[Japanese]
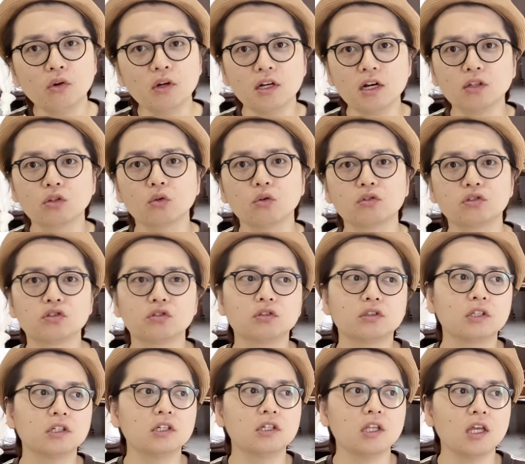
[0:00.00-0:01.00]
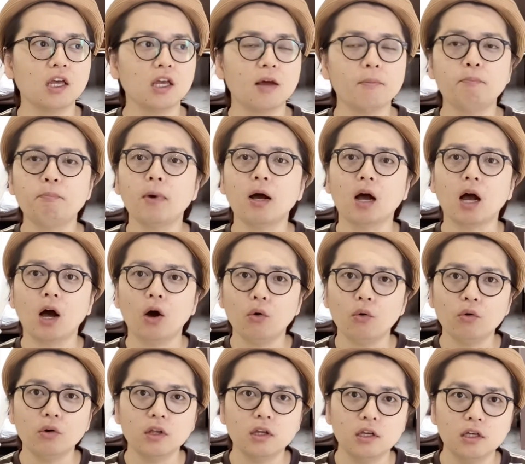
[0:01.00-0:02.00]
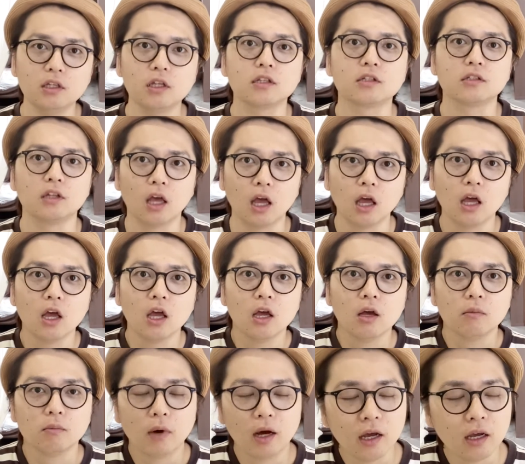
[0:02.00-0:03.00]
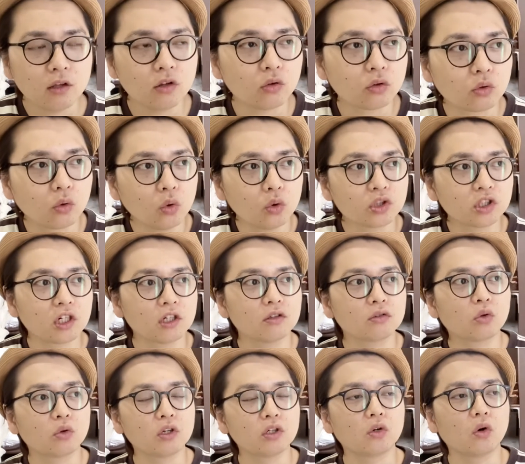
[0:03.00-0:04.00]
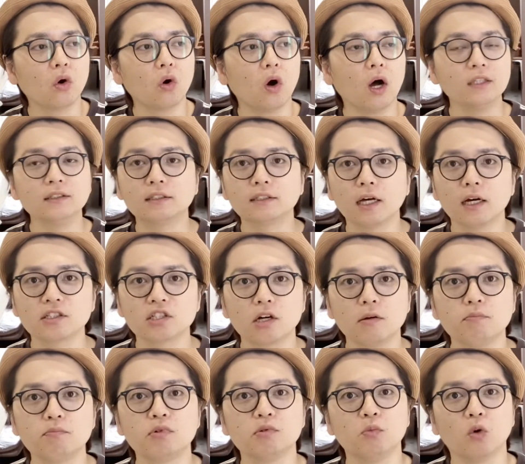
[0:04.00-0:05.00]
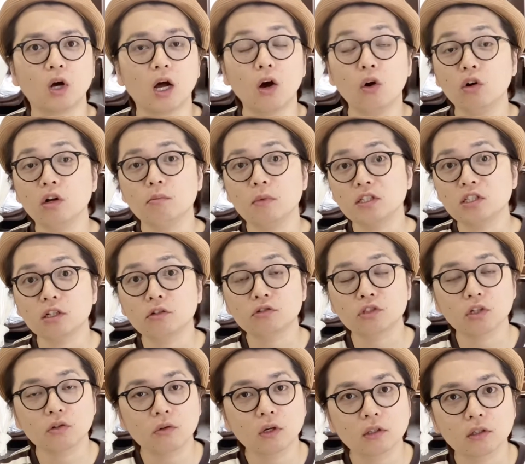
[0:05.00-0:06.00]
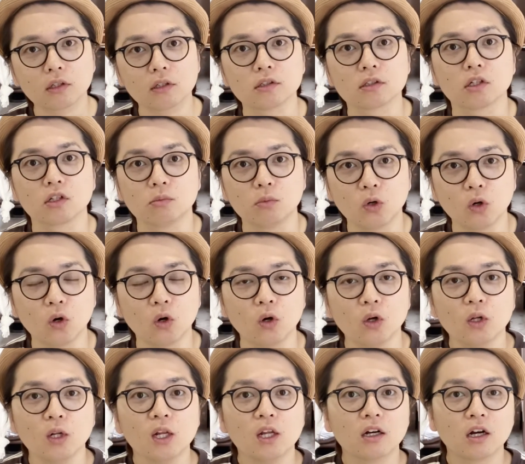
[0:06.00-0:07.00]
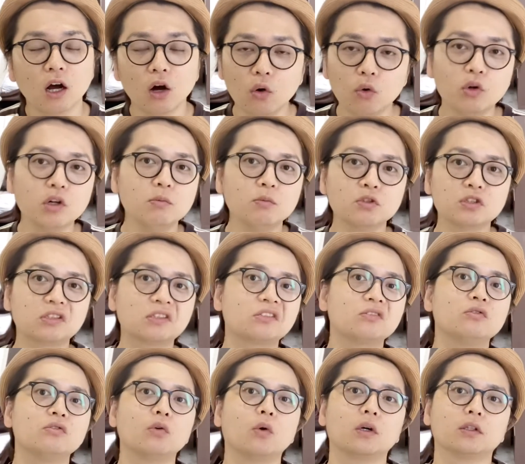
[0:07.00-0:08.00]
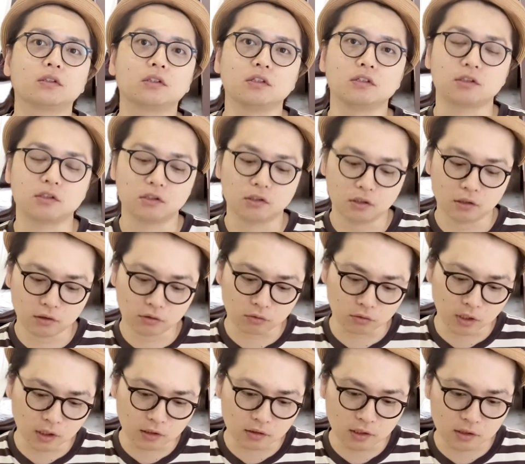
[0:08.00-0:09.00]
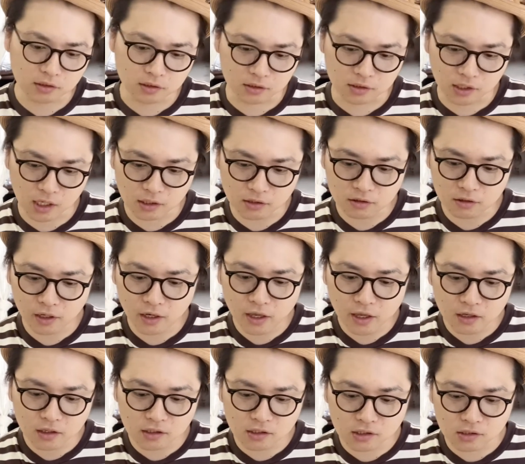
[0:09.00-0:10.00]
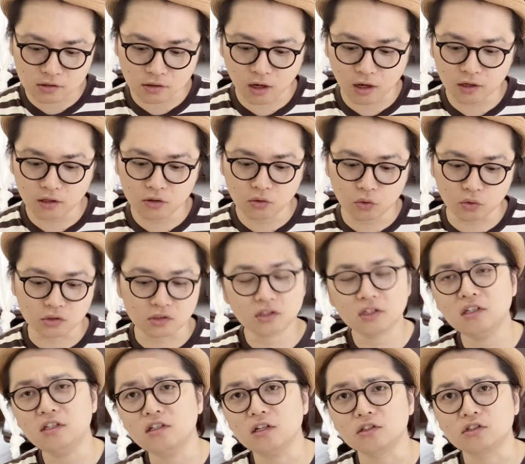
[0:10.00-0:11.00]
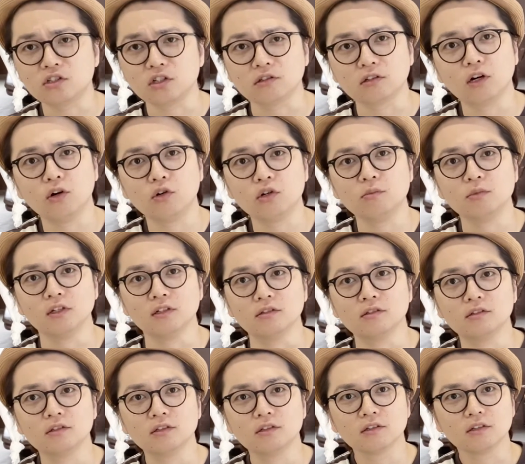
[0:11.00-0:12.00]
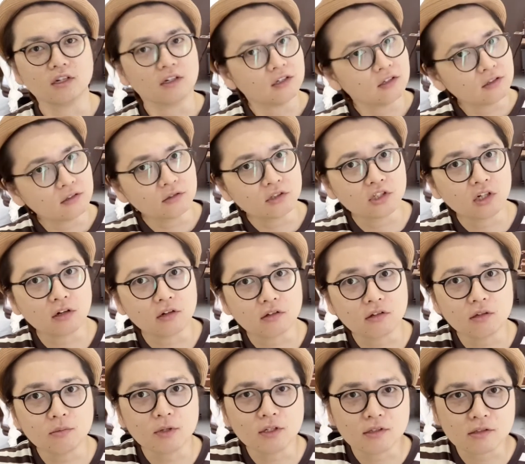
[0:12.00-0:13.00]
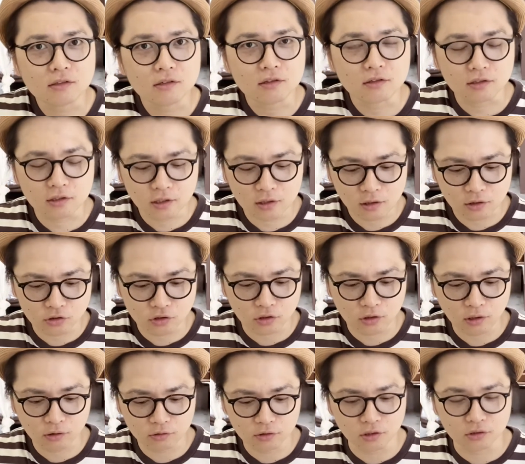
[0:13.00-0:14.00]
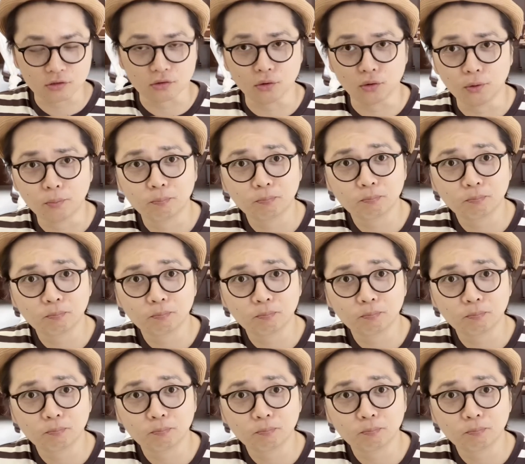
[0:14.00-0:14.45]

りが特徴的でやっぱ香りいいですね前のオーシャントリコアンサーシャンプーも香りめちゃくちゃ良かったんですけども香りもすごく良かったですえー、っとななんすか桜エキス配合好きになっちゃう香りみたいですしゃれてますね好きになっちゃう香りですよ